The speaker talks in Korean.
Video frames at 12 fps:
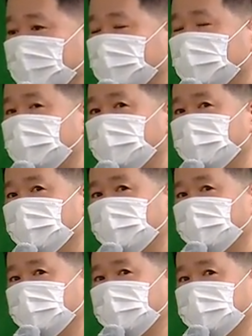10월
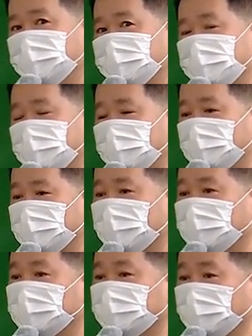27일 날시
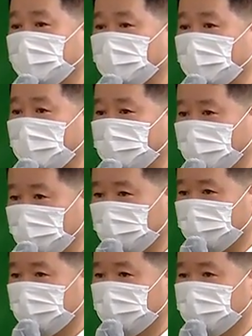끝나고 나면
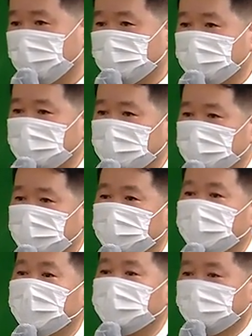문장에
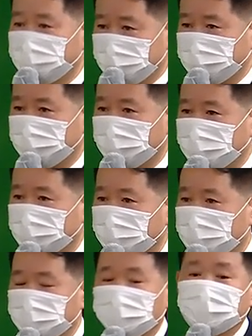후회할 수도 있어요.
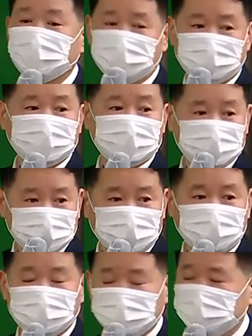점점 더
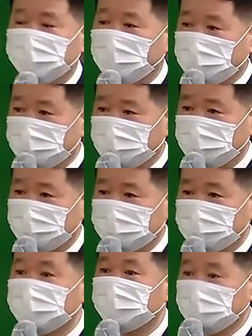열심히 할 걸
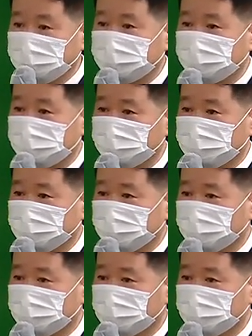그런 게 있었거든요.